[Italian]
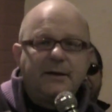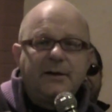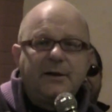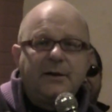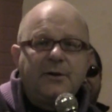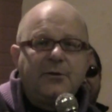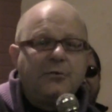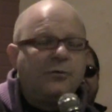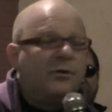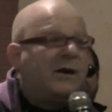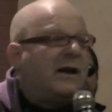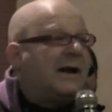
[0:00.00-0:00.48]

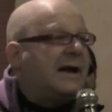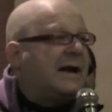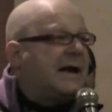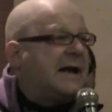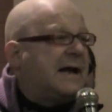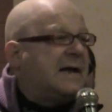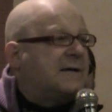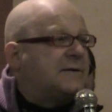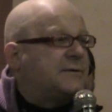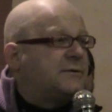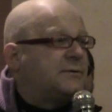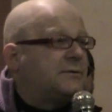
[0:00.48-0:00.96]
Non a
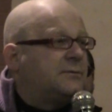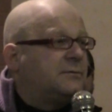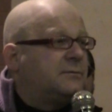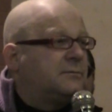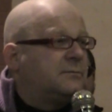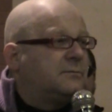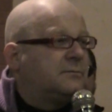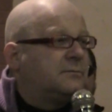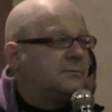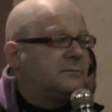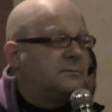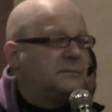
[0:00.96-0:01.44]
caso,
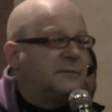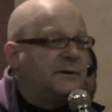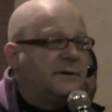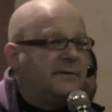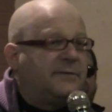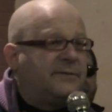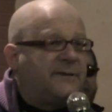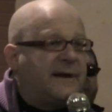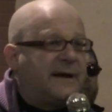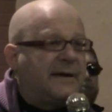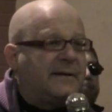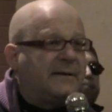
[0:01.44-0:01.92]

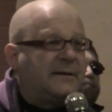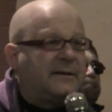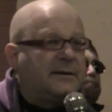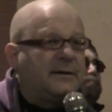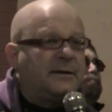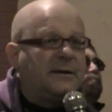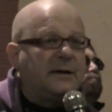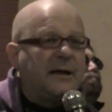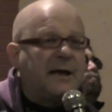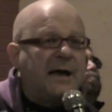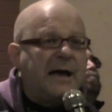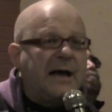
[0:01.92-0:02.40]

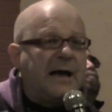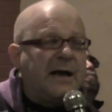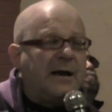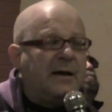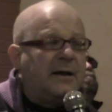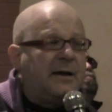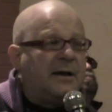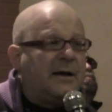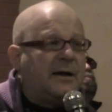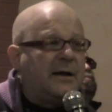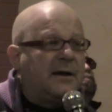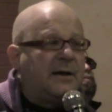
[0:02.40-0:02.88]
infatti,
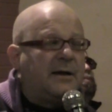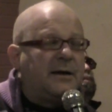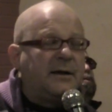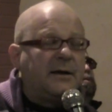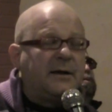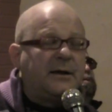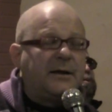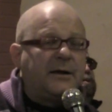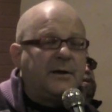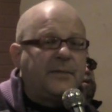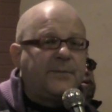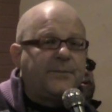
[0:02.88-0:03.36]
al,
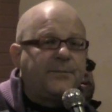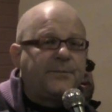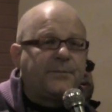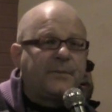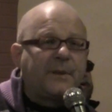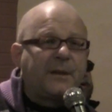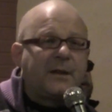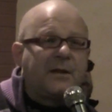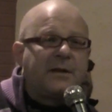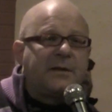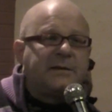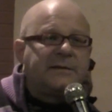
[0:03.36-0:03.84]
ehm,
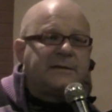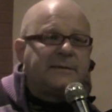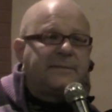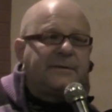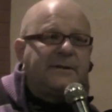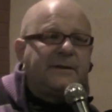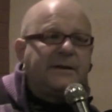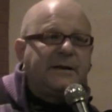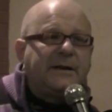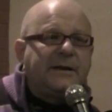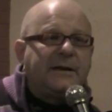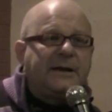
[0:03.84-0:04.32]

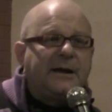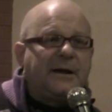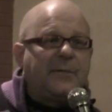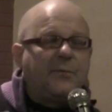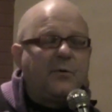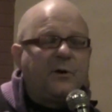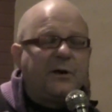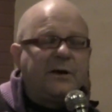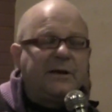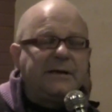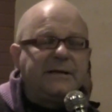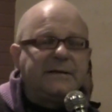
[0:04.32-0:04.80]
sapete che
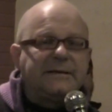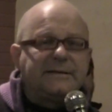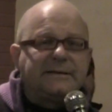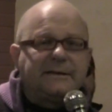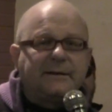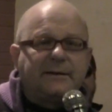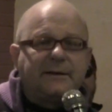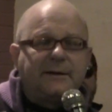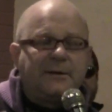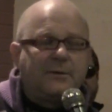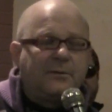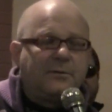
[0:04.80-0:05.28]

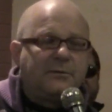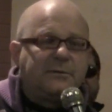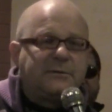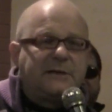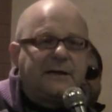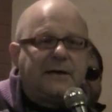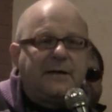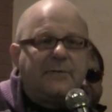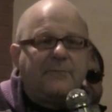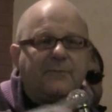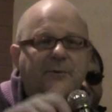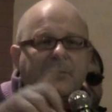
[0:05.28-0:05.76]
nell'Apocalisse, chi non lo
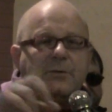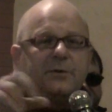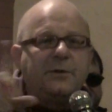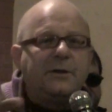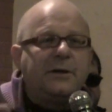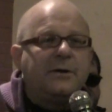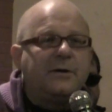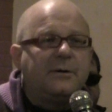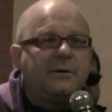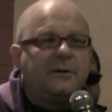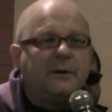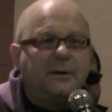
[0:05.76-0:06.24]
sa ve lo
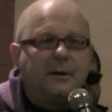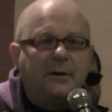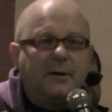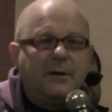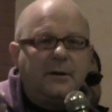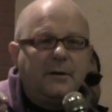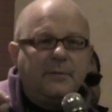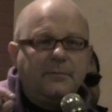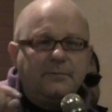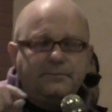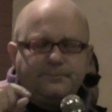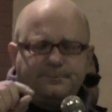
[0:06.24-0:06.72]
dico,
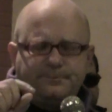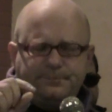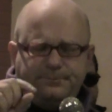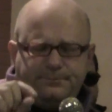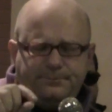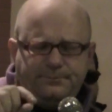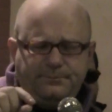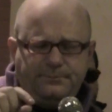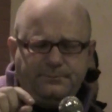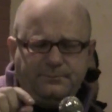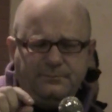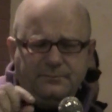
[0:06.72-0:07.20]

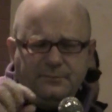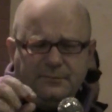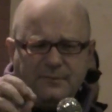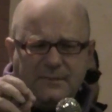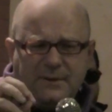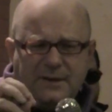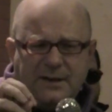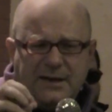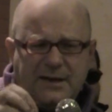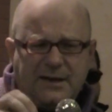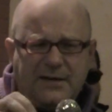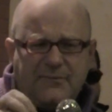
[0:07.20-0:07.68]

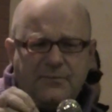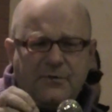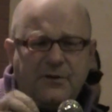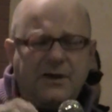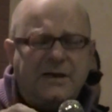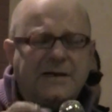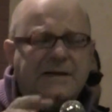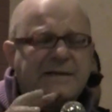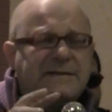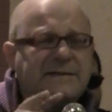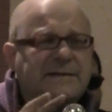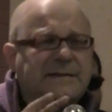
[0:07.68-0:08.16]

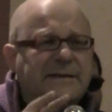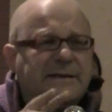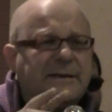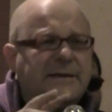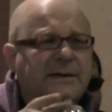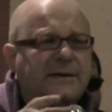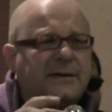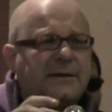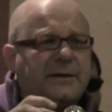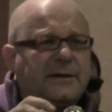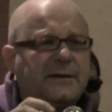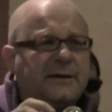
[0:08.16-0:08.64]

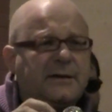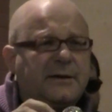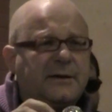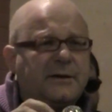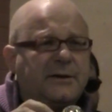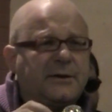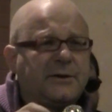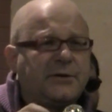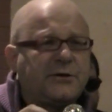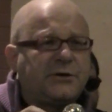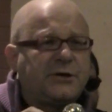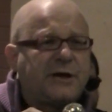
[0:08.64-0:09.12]
nell'Apocalisse
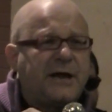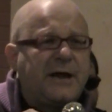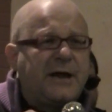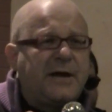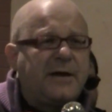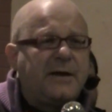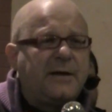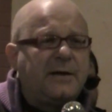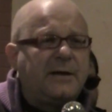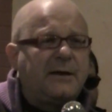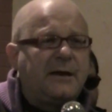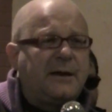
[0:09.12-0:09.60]
eh,
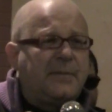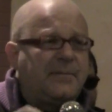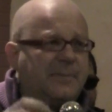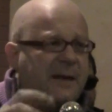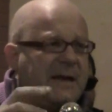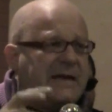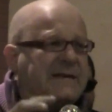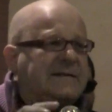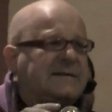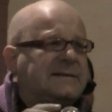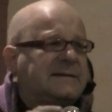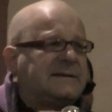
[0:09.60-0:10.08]
c'è la
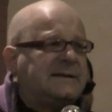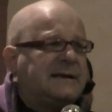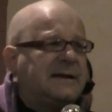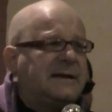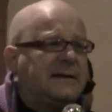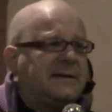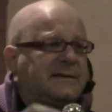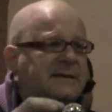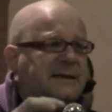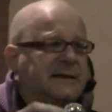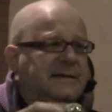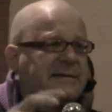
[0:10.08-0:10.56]

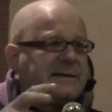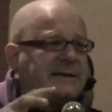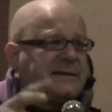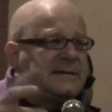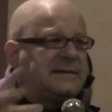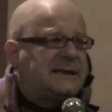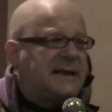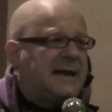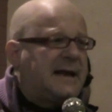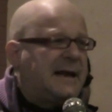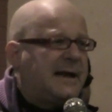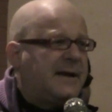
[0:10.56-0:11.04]
bestia
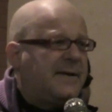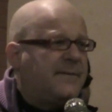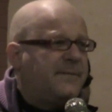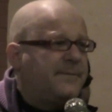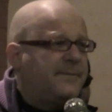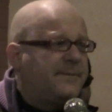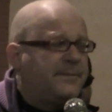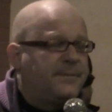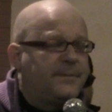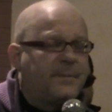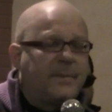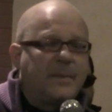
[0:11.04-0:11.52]

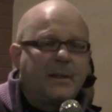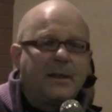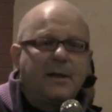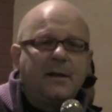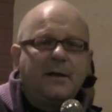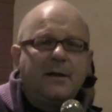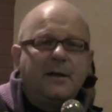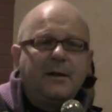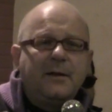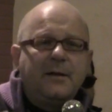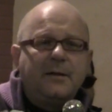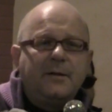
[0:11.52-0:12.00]
666
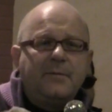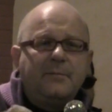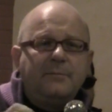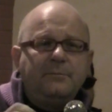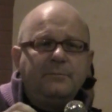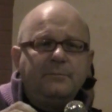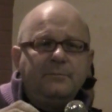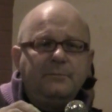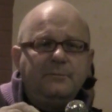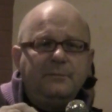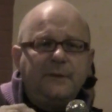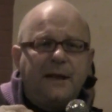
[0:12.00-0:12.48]

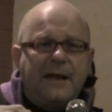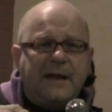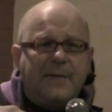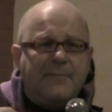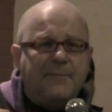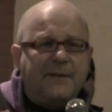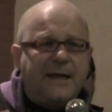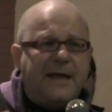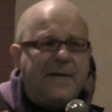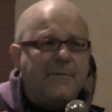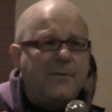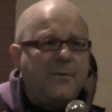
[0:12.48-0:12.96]

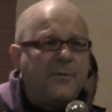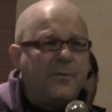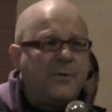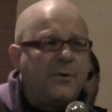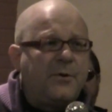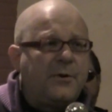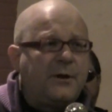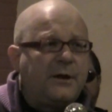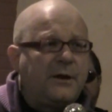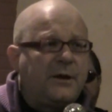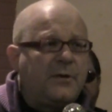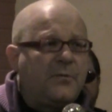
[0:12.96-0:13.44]
abbiamo
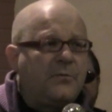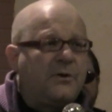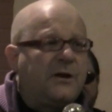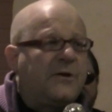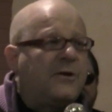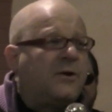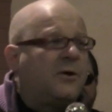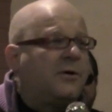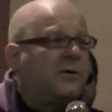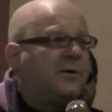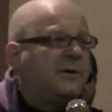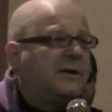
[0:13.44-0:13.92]
poi una
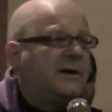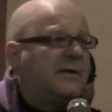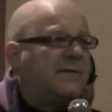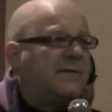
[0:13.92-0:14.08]
donna